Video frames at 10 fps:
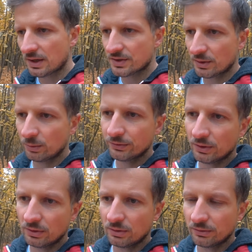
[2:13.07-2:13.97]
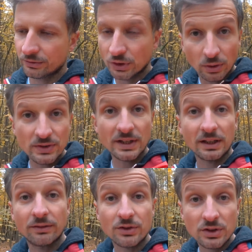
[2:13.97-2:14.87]
zarówno w drodze,
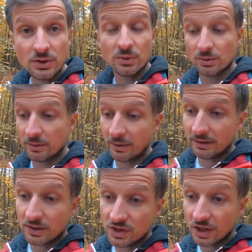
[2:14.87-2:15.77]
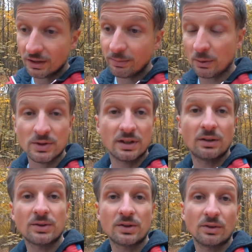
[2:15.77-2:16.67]
jak i w życiu nie będę czerpał z
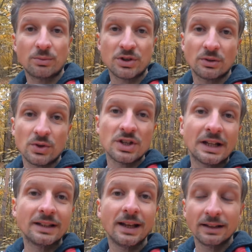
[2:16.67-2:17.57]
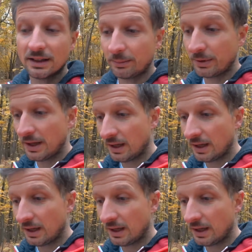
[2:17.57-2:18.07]
tego, co przynosi dany etap,